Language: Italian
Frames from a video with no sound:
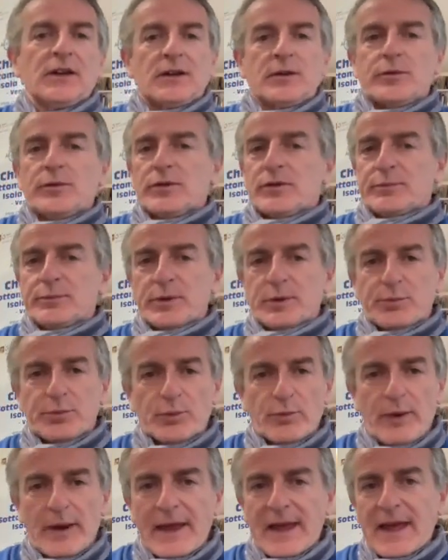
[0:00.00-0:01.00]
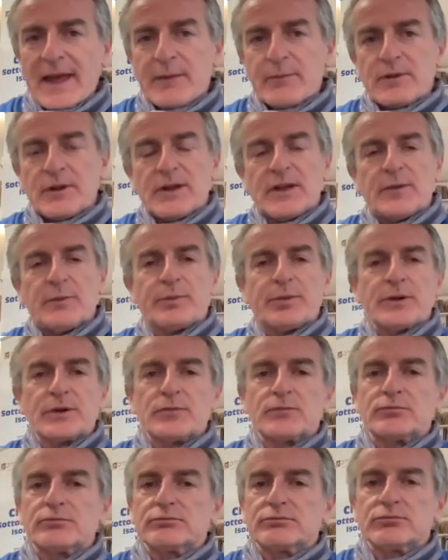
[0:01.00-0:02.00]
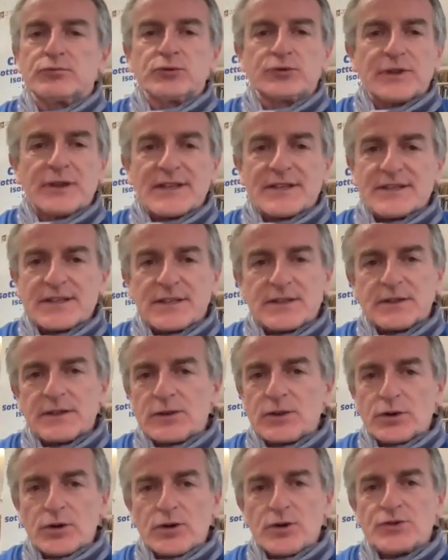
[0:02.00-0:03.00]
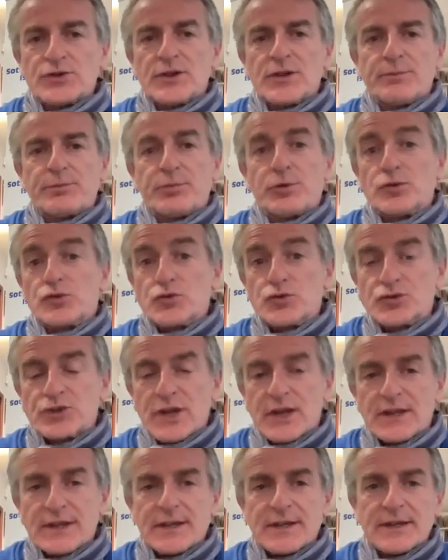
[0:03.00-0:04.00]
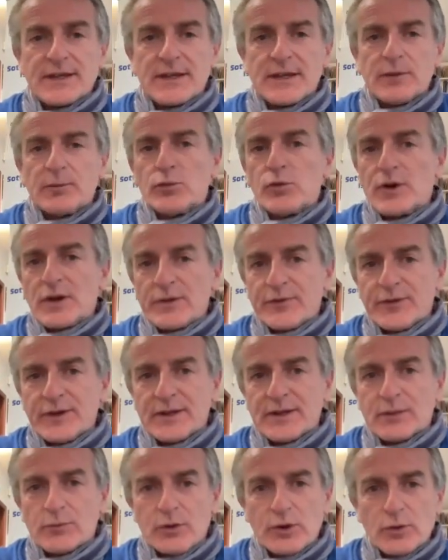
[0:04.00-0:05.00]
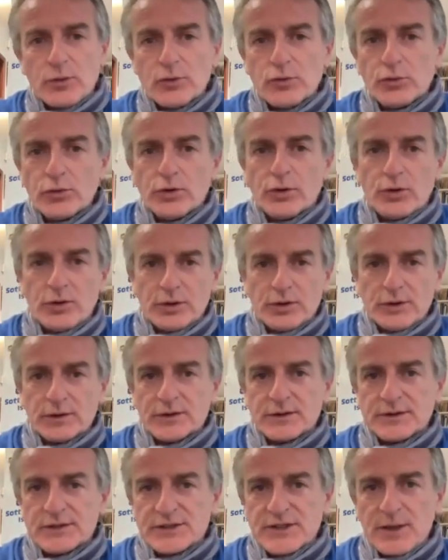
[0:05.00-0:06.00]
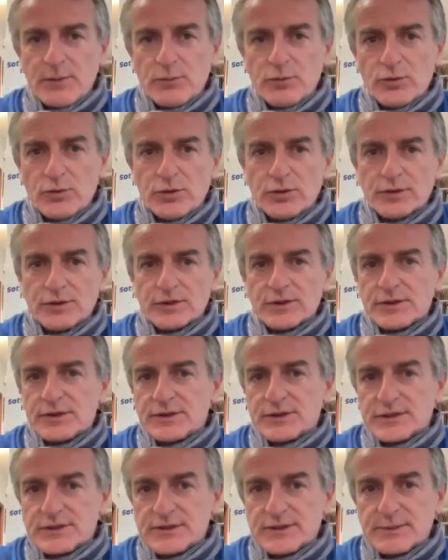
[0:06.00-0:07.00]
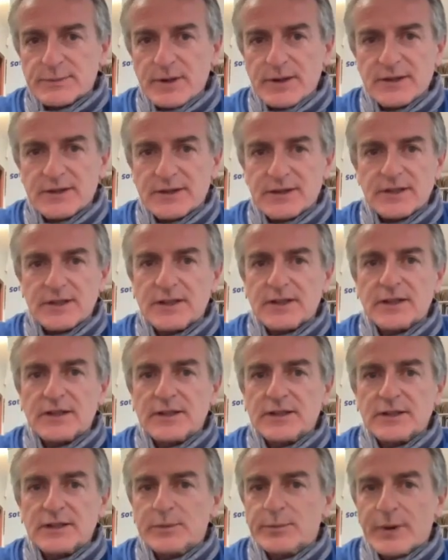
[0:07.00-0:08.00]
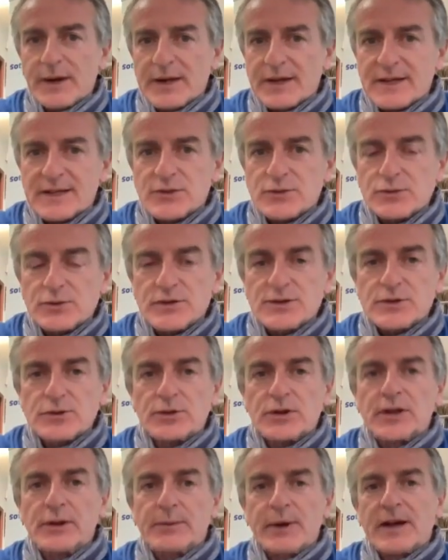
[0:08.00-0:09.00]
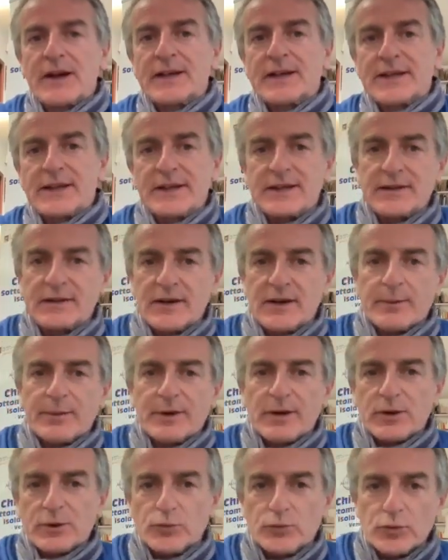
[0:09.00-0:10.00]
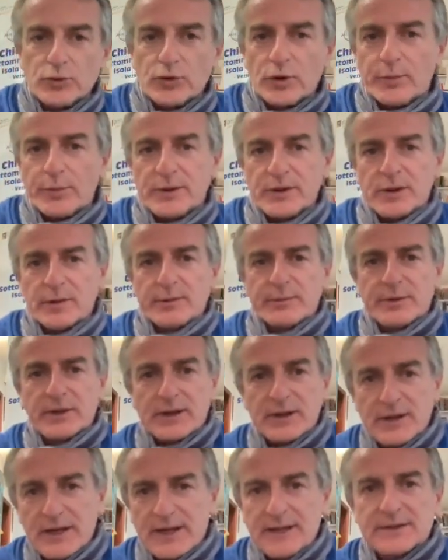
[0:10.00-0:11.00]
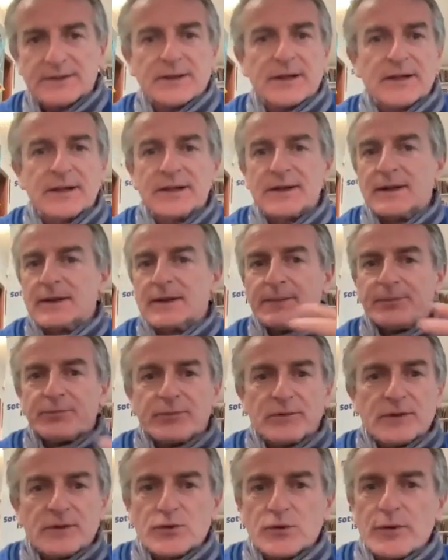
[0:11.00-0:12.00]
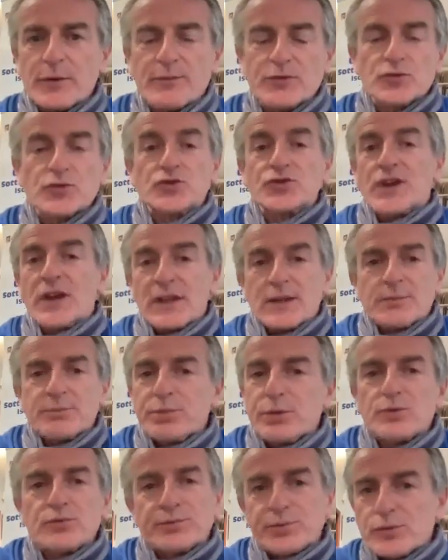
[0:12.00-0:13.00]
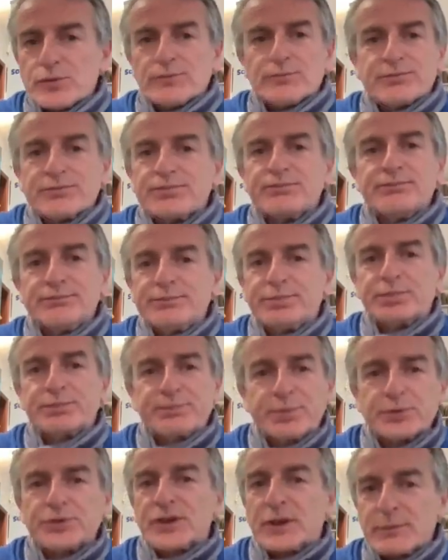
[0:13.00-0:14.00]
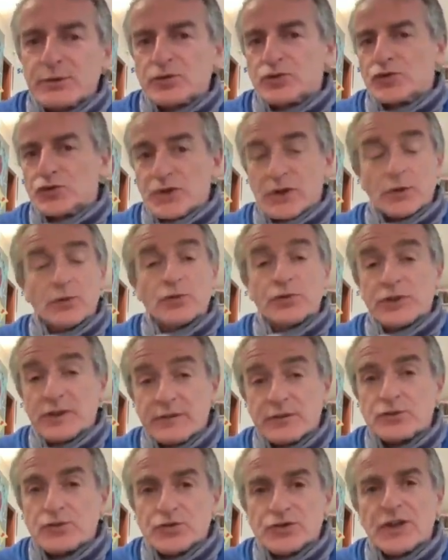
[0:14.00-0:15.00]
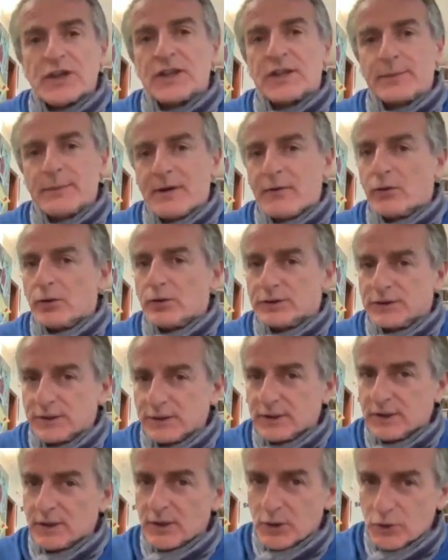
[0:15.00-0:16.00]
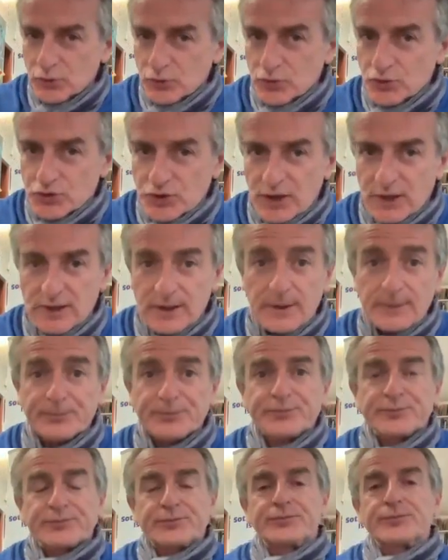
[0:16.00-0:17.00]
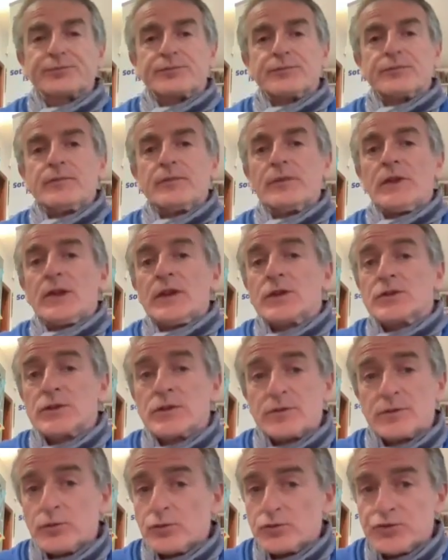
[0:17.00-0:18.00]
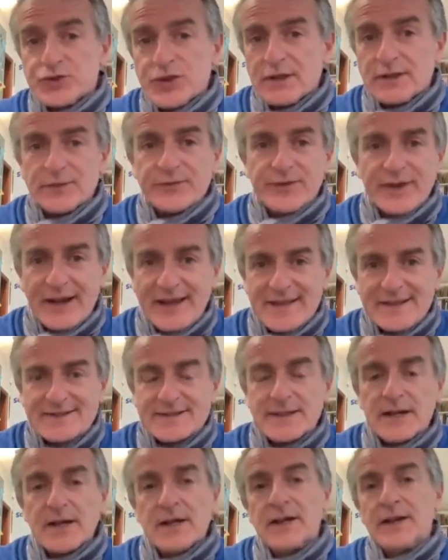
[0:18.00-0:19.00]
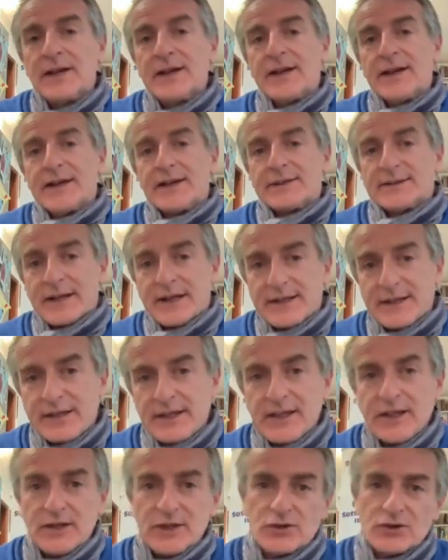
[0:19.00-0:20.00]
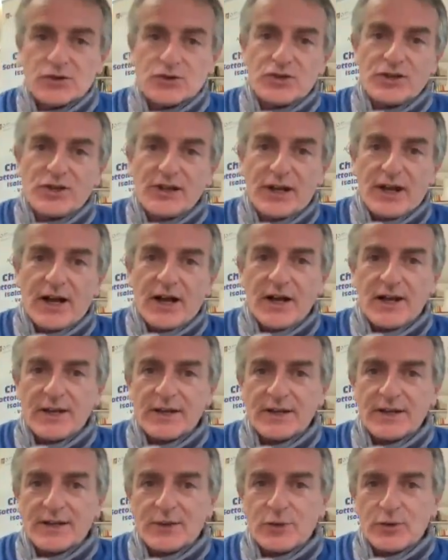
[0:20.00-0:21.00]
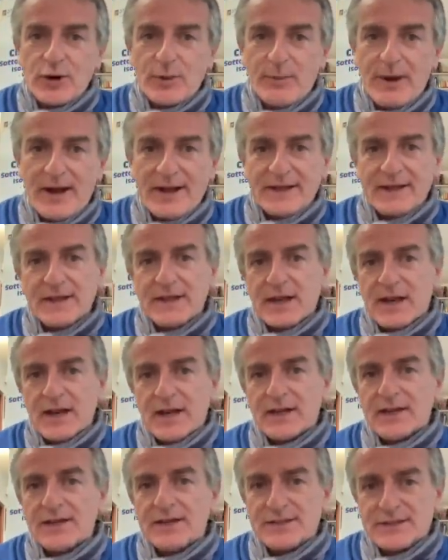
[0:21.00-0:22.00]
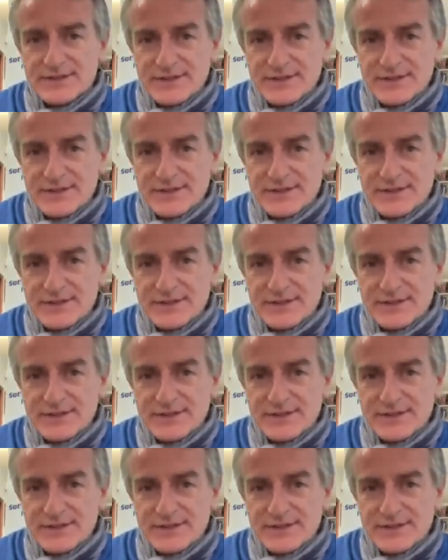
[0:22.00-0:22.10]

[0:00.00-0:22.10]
eh, per problemi, per tutta una serie di cose, può succedere che in buona fede qualcuno, eh, diciamo, eh, si dimentichi di pagare l'assicurazione, magari crede che l'ha pagato uno, per pagare l'altra, insomma, succede, po- po- potrebbe succedere, non deve succedere, ma a volte succede non c'è differenza tra chi gira eh, con la macchina senza